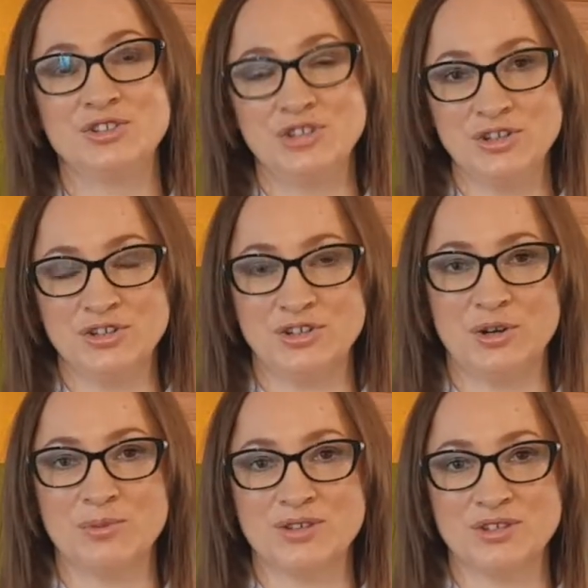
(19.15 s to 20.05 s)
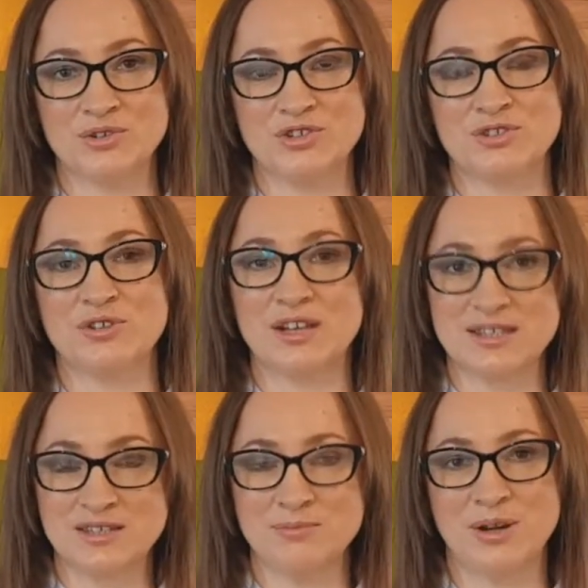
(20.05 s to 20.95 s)
Dzięki obecności w
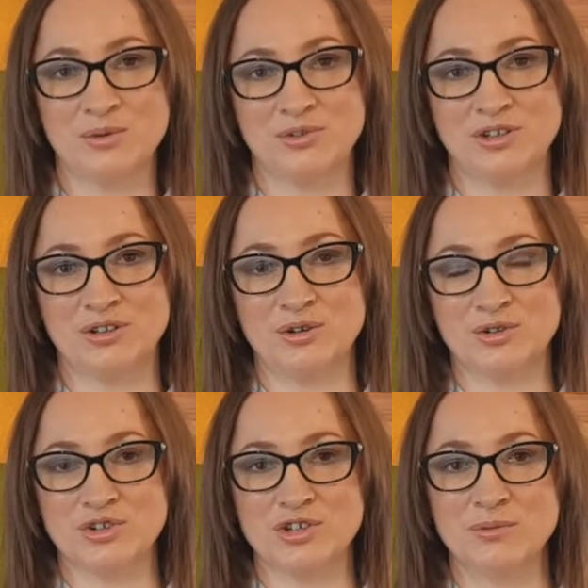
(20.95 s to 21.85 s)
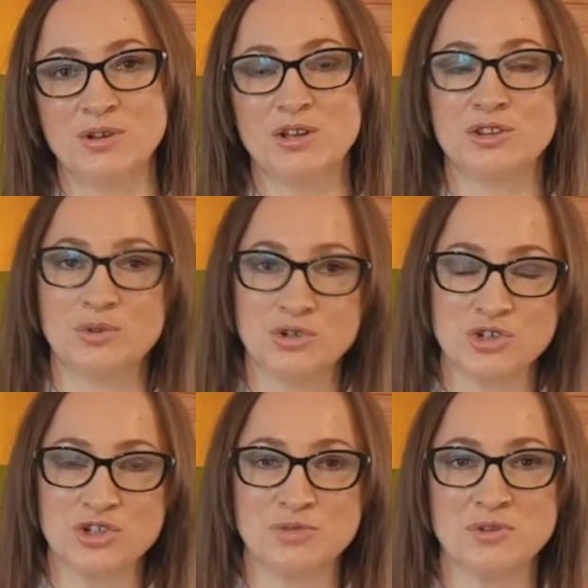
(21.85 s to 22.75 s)
Kieleckim Parku Technologicznym
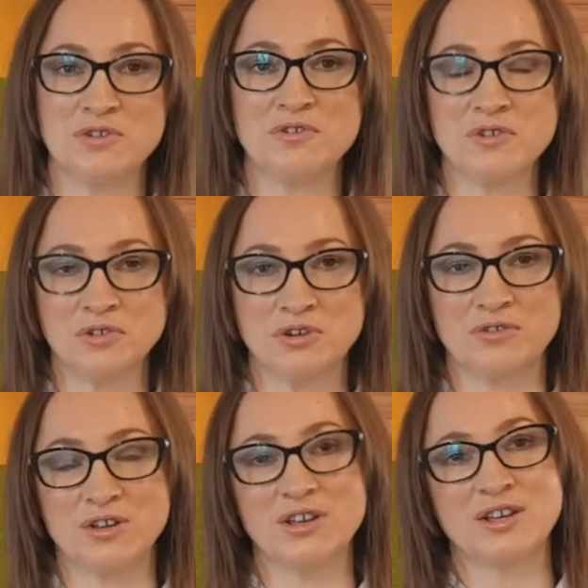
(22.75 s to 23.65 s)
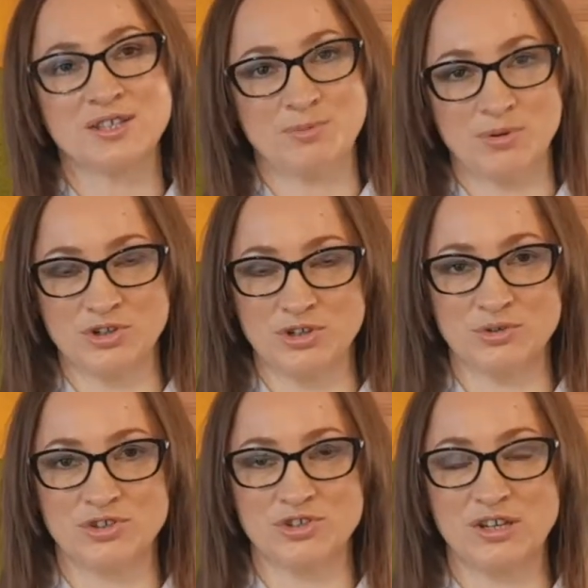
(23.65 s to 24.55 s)
dołączyliśmy do wyjątkowej
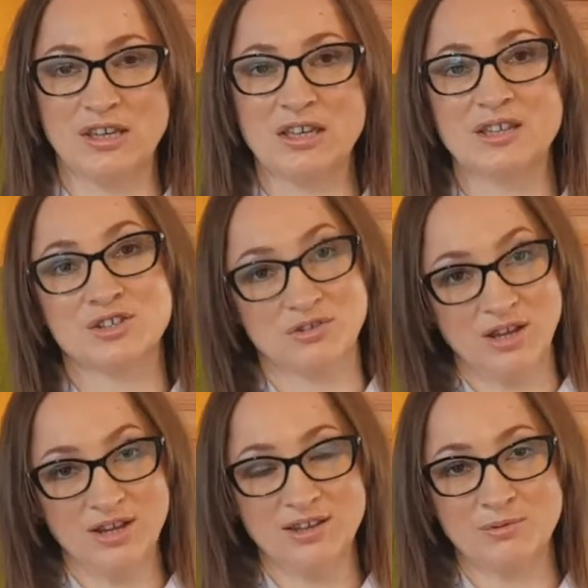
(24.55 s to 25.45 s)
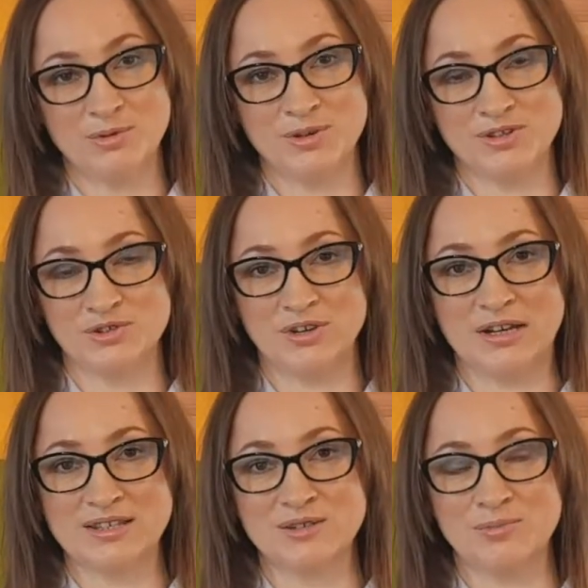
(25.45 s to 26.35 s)
społeczności, co daje nam obecność w
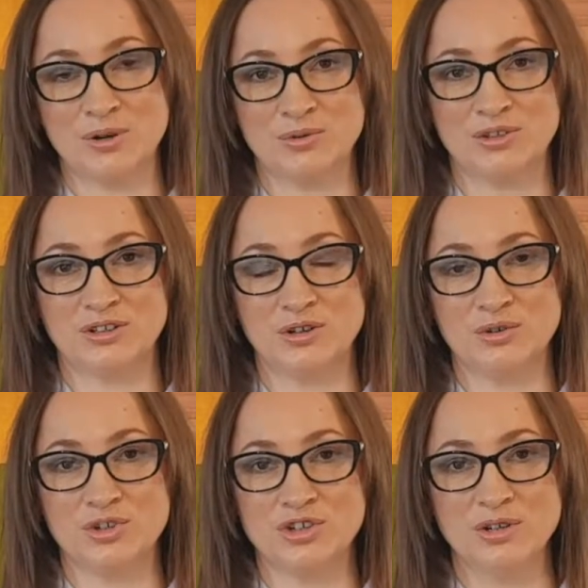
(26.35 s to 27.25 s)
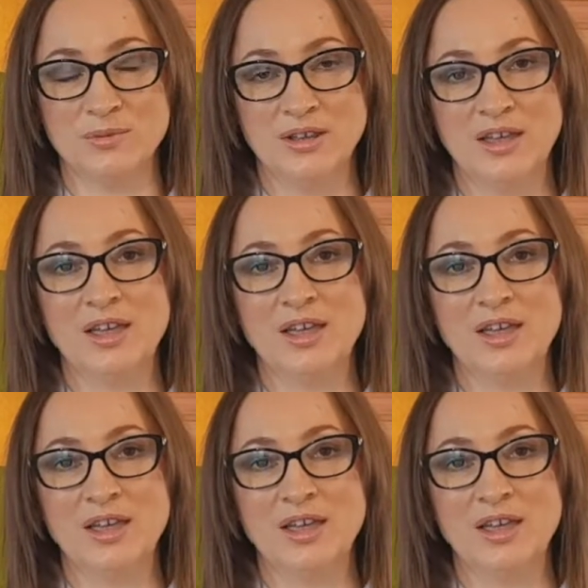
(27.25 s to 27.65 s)
Kieleckim Parku Technologicznym,